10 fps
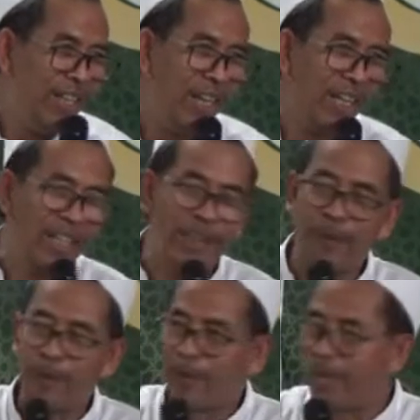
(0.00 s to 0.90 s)
akhirnya
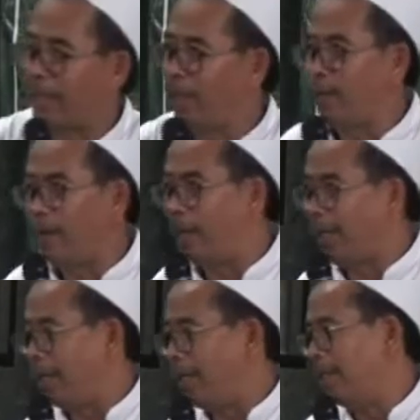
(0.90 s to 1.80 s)
pun paling
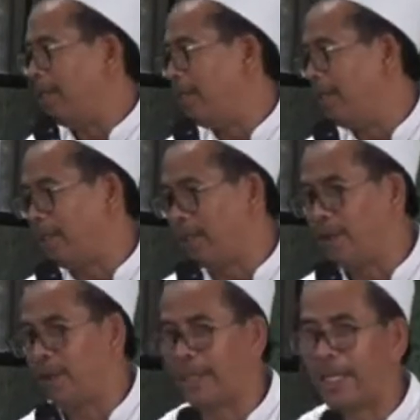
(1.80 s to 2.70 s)
kelonggaran
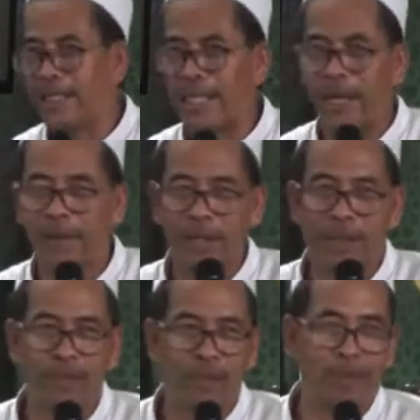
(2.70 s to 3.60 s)
niko Kiai Jawa
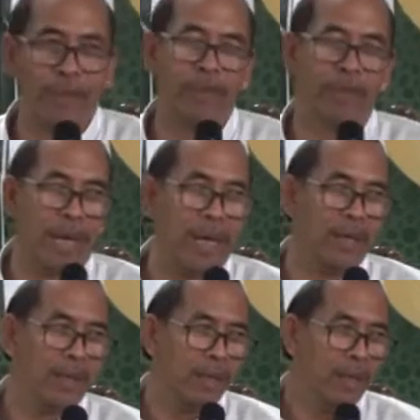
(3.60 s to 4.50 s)
Timur melempak
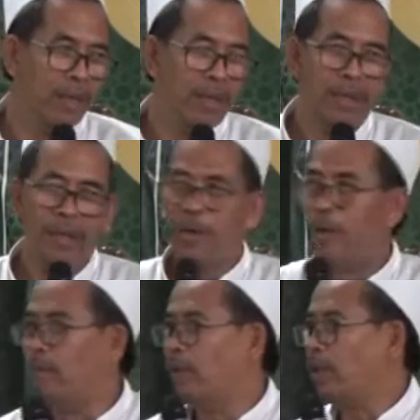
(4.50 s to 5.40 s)

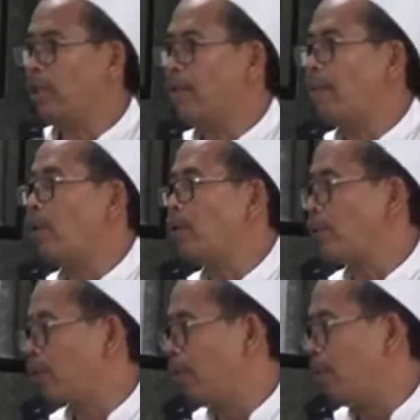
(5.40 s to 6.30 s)
wonten
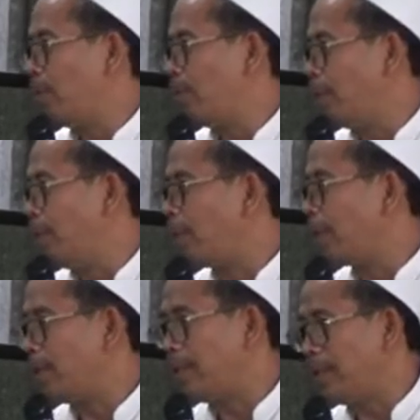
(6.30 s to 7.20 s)
ploso Pondok
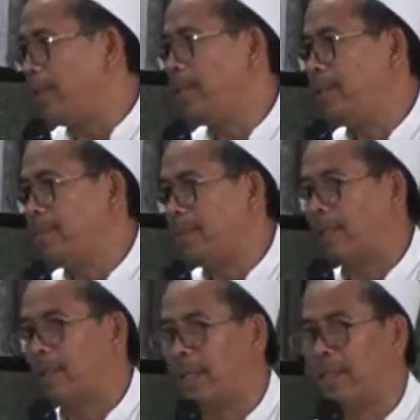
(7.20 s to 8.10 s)
Kediri
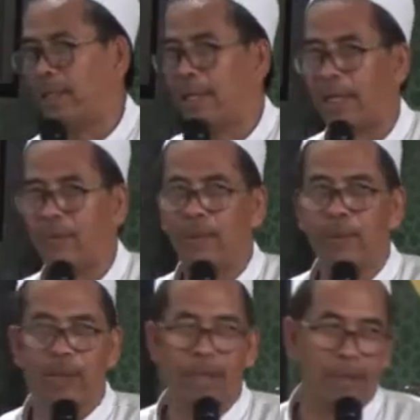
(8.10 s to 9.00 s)
Magetan ingkang rawuh
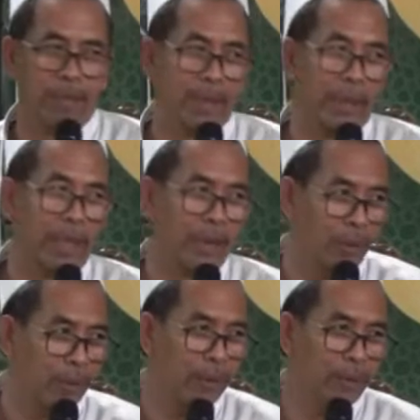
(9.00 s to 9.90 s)
kula kali Pak Darto.